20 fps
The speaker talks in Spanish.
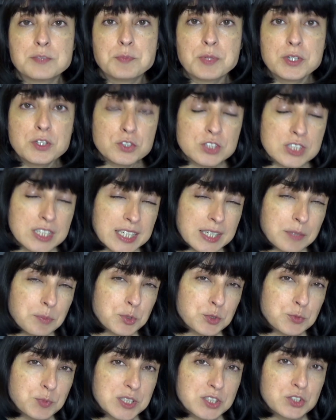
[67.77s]
pero sí que
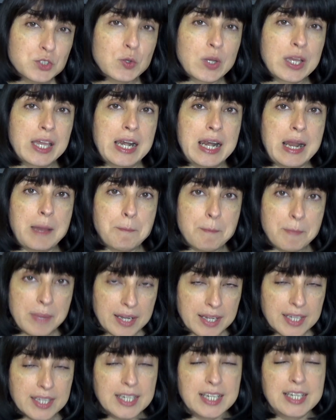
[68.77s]
hemos visto que en la
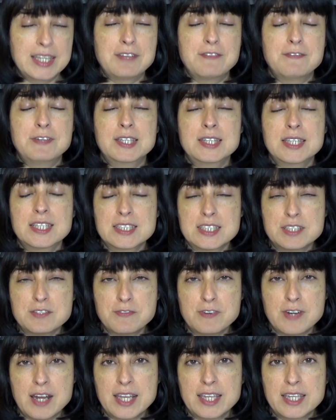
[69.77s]
página de
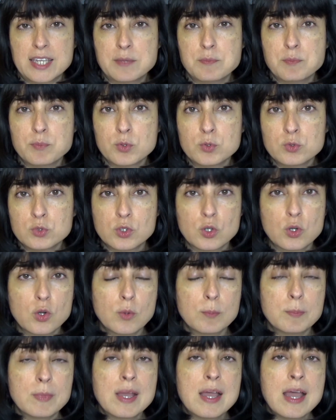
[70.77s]

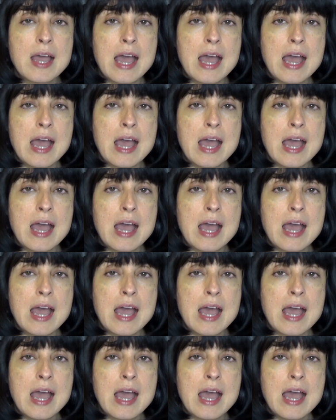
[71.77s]
fantasyflygame.com